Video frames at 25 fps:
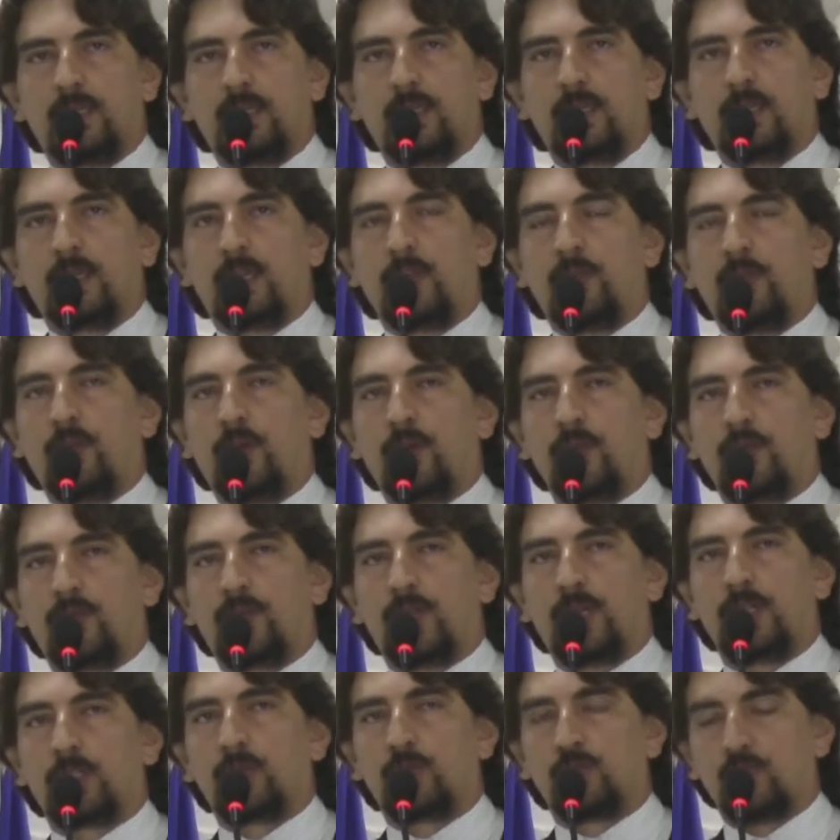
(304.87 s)
que foi
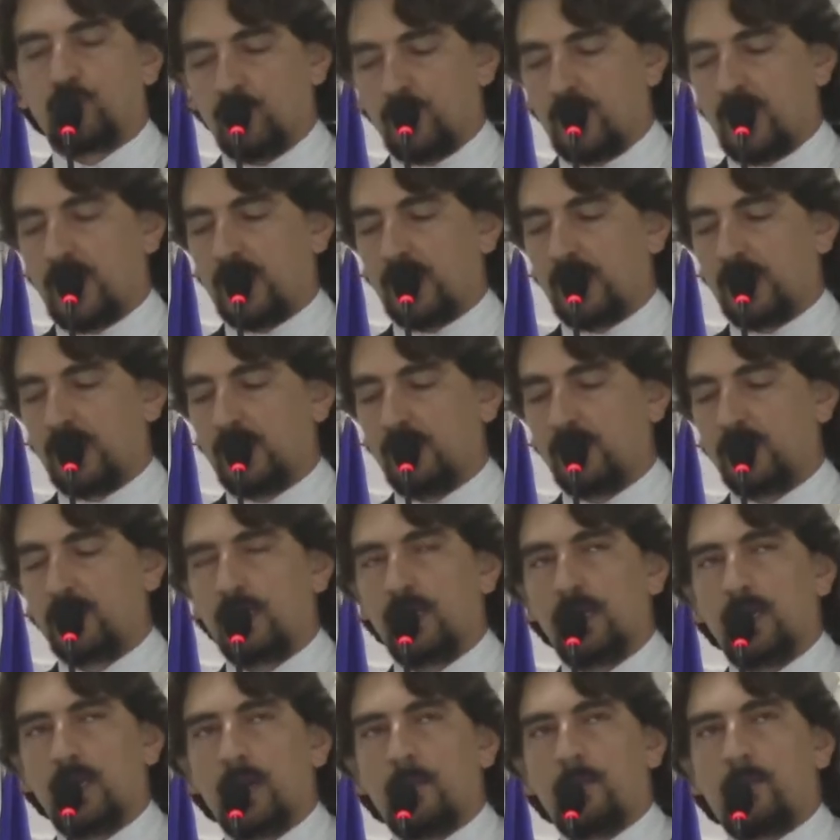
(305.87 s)
feita com ela,
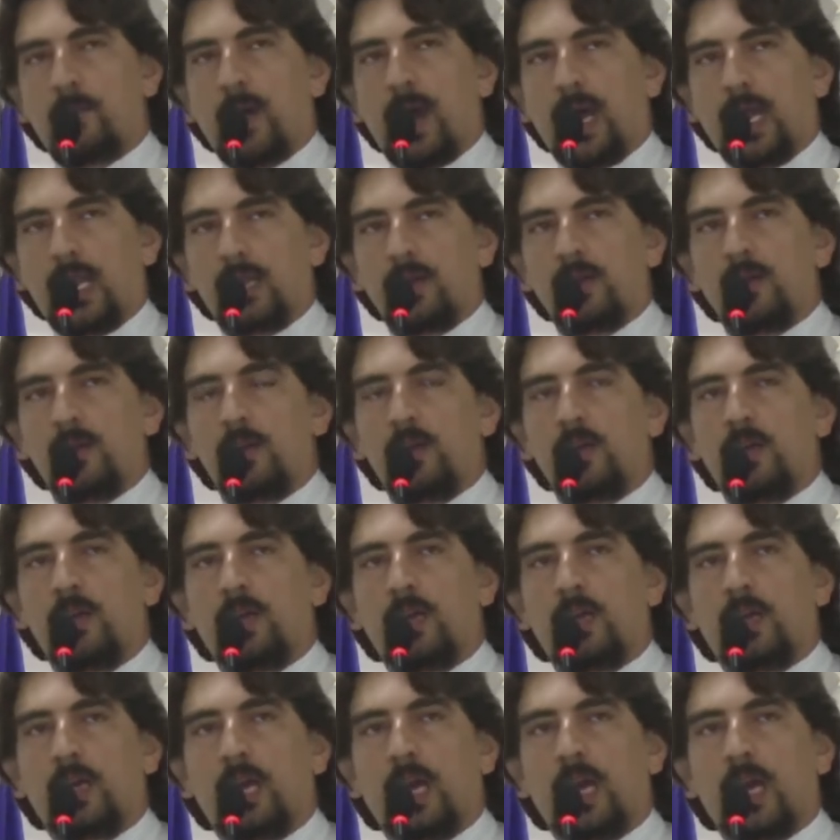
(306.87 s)
para
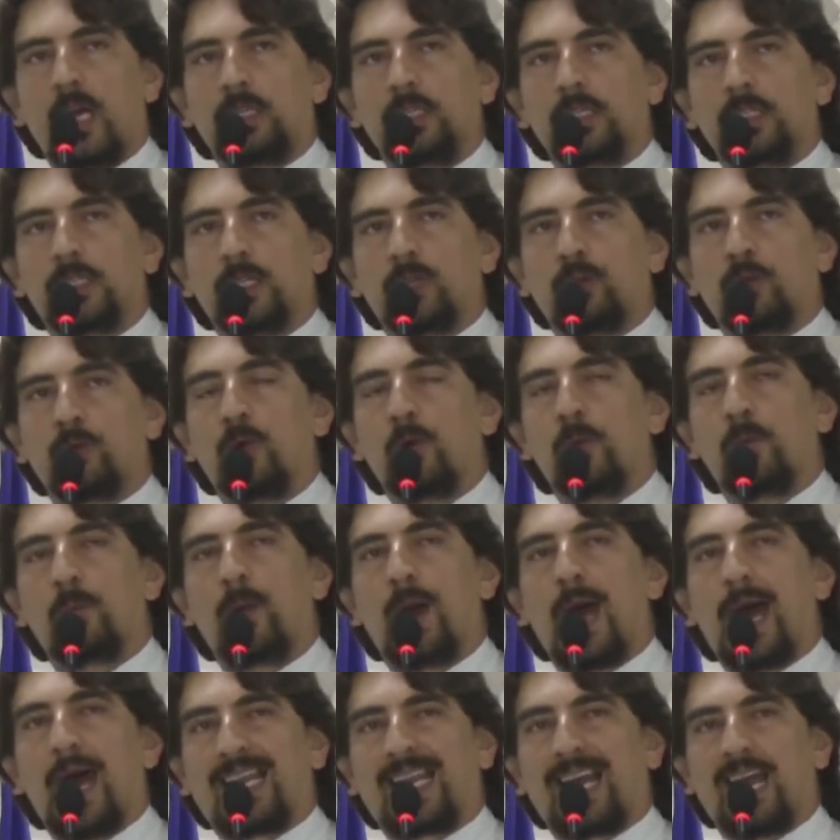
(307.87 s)
a gente
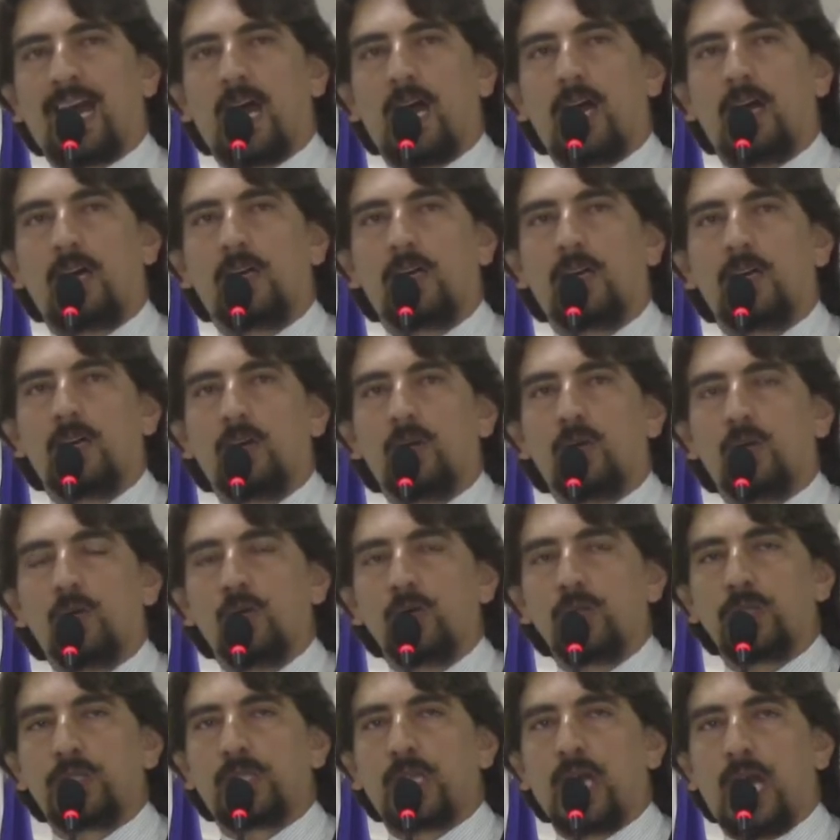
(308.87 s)
comparar
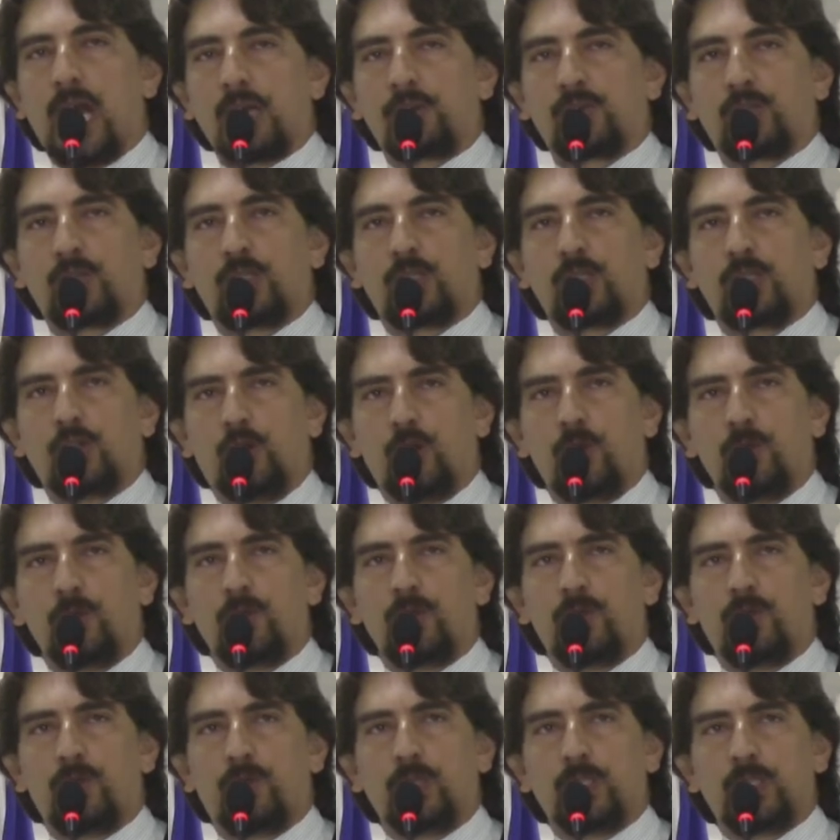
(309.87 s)
os gastos de
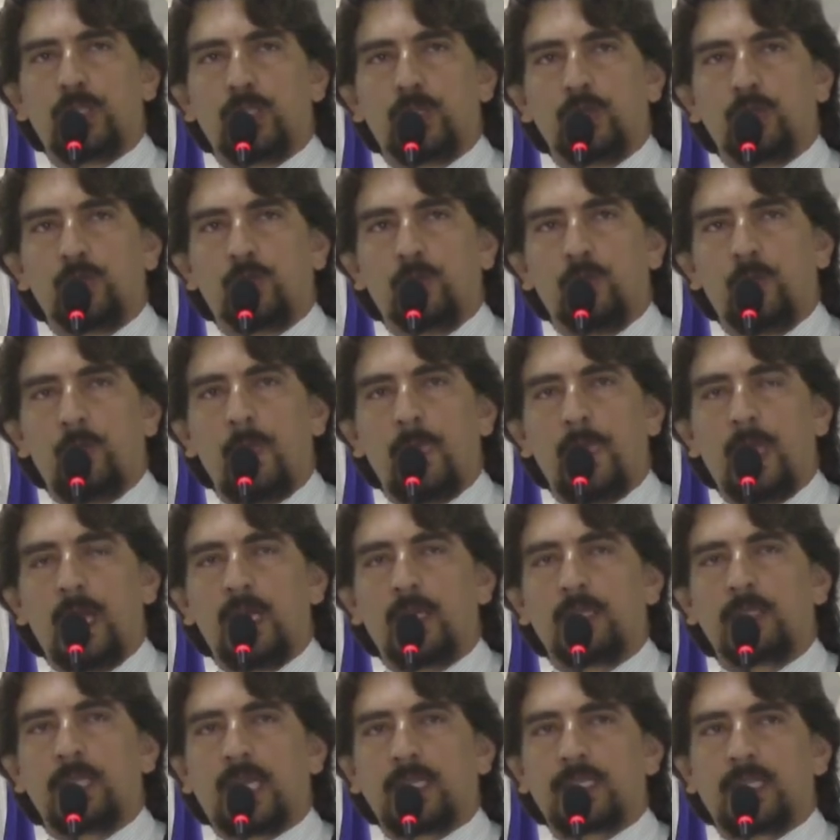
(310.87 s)
2021
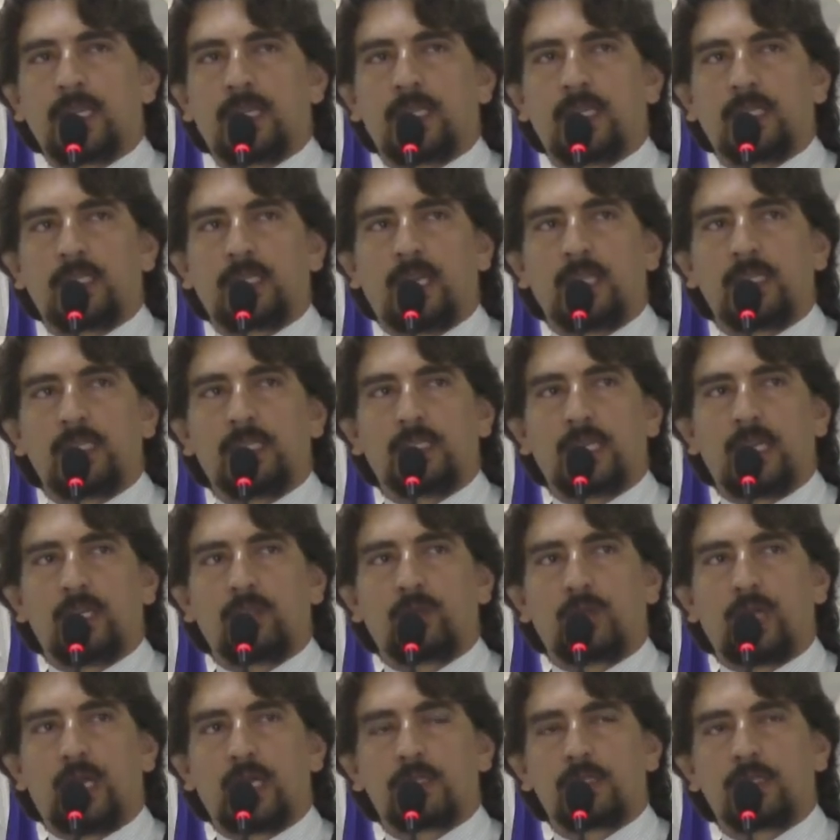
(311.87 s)
da Secretaria de
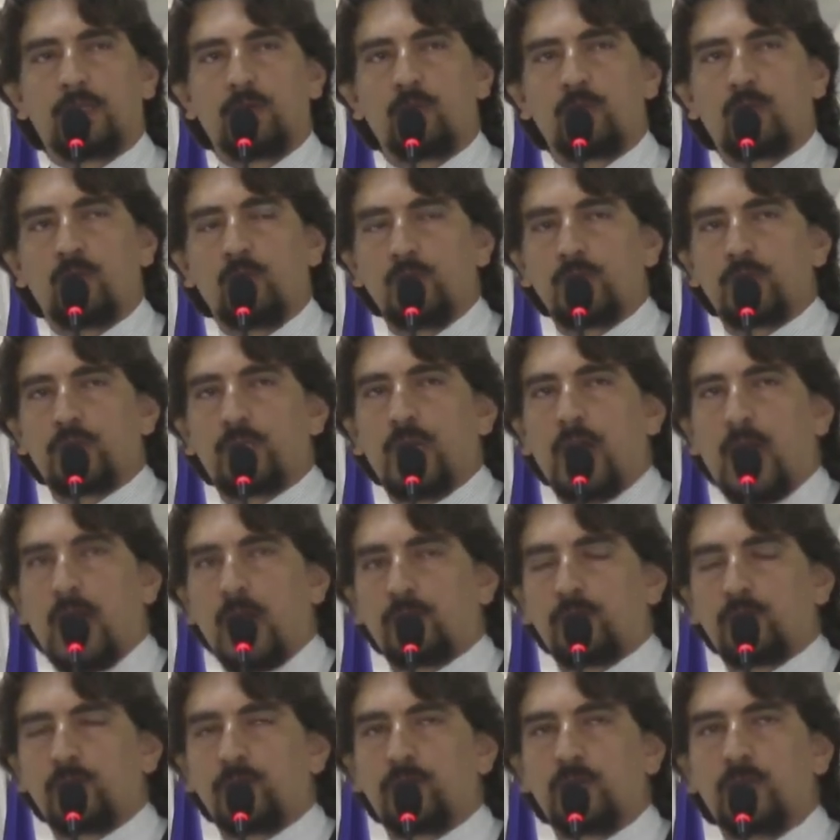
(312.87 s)
Educação com os
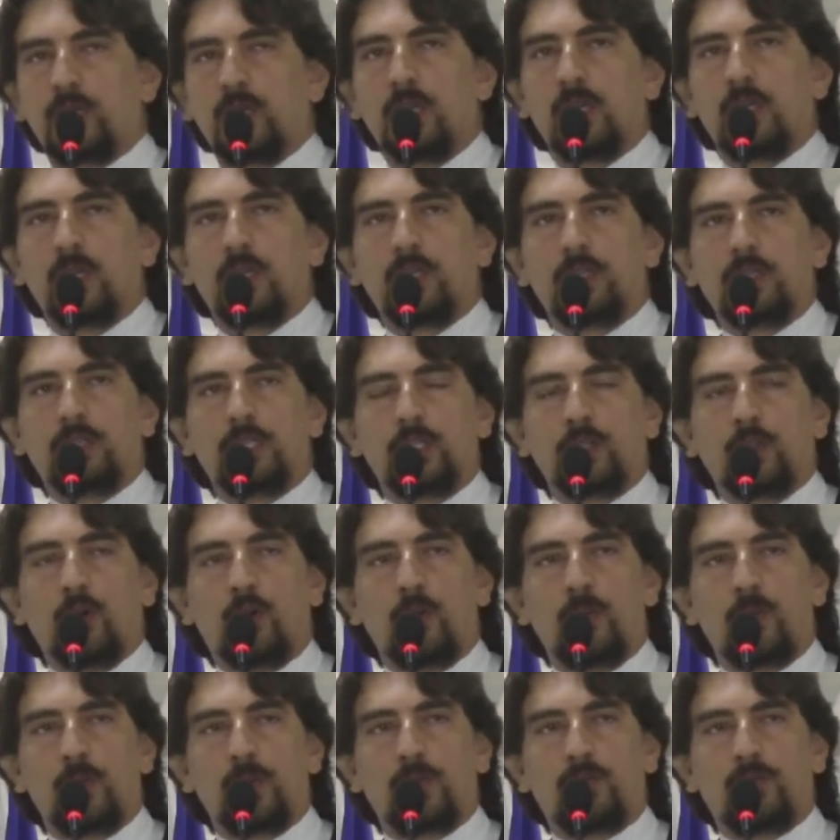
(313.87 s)
gastos de
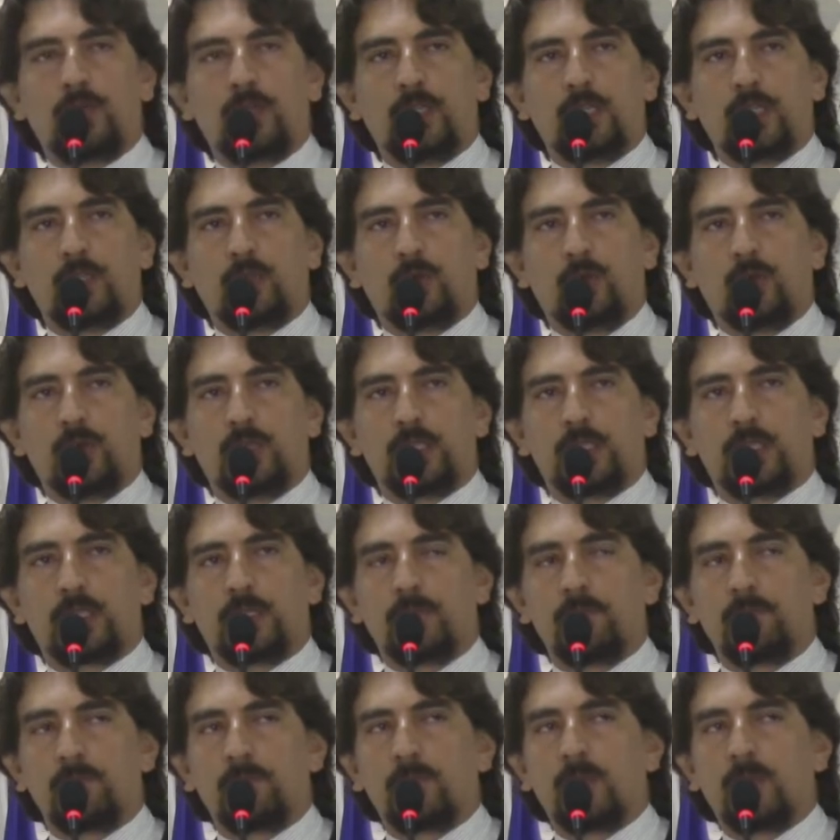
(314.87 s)
2022.